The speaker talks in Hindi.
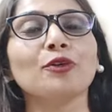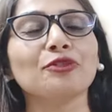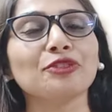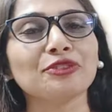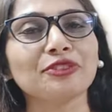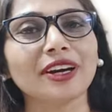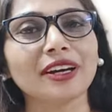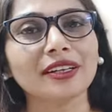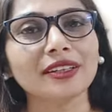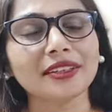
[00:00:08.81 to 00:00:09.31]

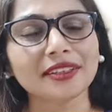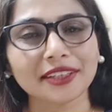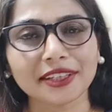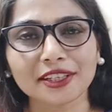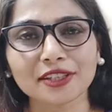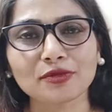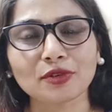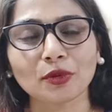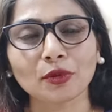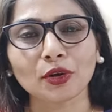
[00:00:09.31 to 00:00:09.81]
एवरीवन
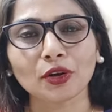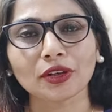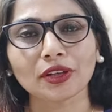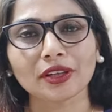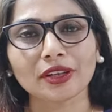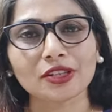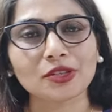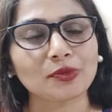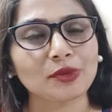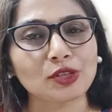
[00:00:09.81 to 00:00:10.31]
ग्रीटिंग्स फ्रॉम
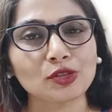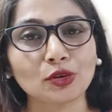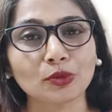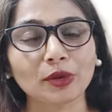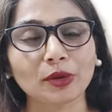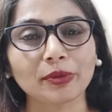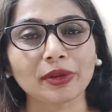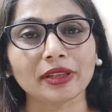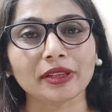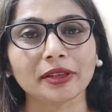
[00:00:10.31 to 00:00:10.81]
डॉक्टर रश्मि
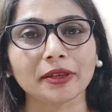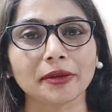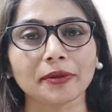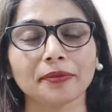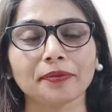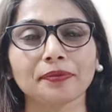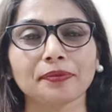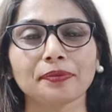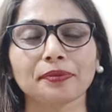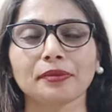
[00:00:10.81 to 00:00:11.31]
होम्योपैथी
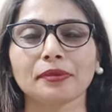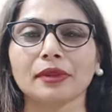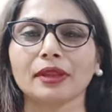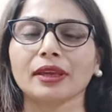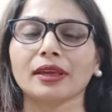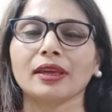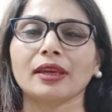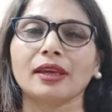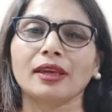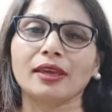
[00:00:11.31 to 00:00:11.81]

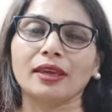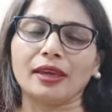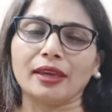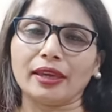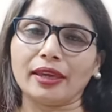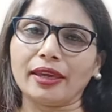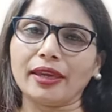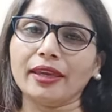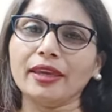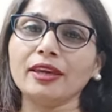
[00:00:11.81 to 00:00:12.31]

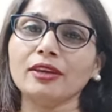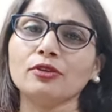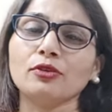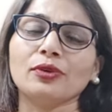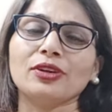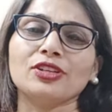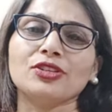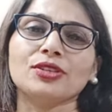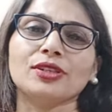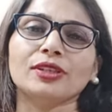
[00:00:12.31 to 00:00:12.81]
एक
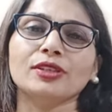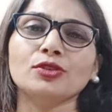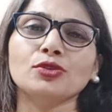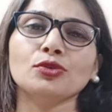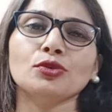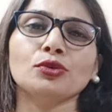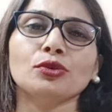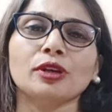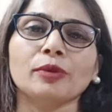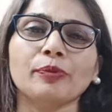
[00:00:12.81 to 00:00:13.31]
क्वेश्चन
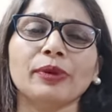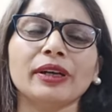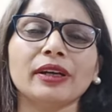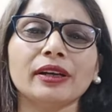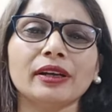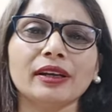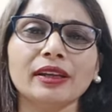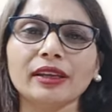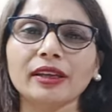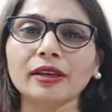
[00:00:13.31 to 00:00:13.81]
जो
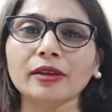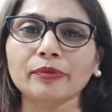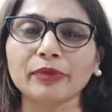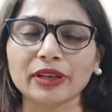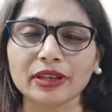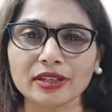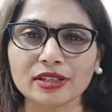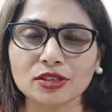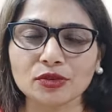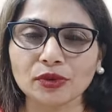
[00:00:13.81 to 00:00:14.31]
रिपीटेडली
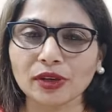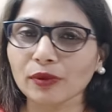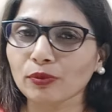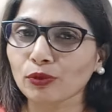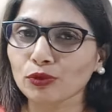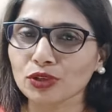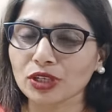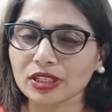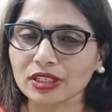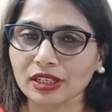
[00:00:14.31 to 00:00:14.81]
पेरेंट्स द्वारा
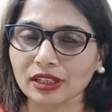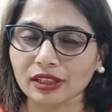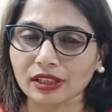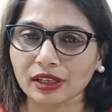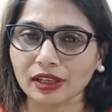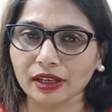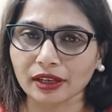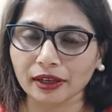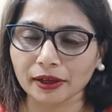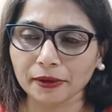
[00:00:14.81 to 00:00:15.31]
पूछा जाता
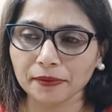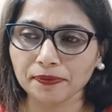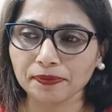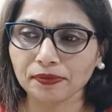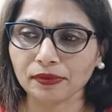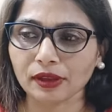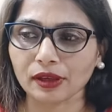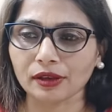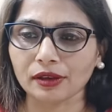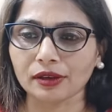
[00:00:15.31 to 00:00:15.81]
है
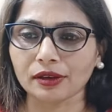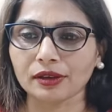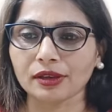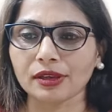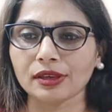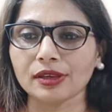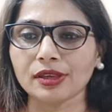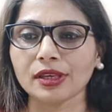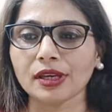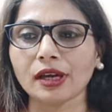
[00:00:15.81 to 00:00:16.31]

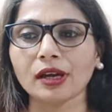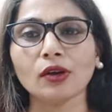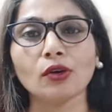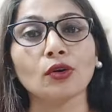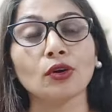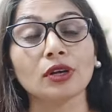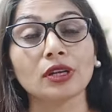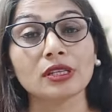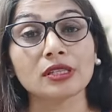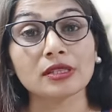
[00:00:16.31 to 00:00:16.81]
कि क्या
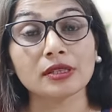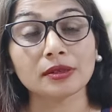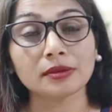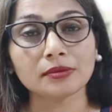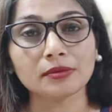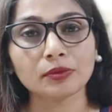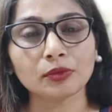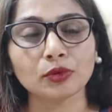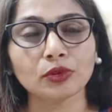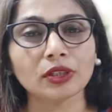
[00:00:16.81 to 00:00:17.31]
ऑटिज़म
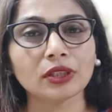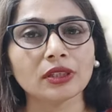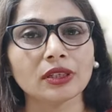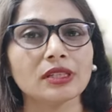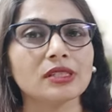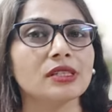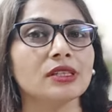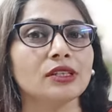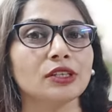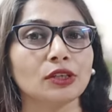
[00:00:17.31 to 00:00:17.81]
पूरी तरह
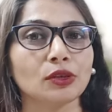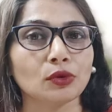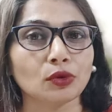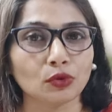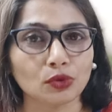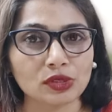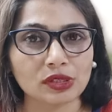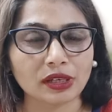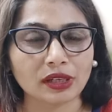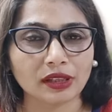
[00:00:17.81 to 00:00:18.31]
से ठीक
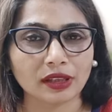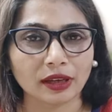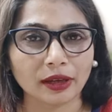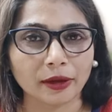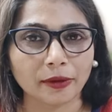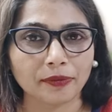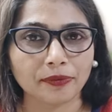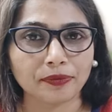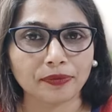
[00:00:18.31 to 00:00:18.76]
हो सकता है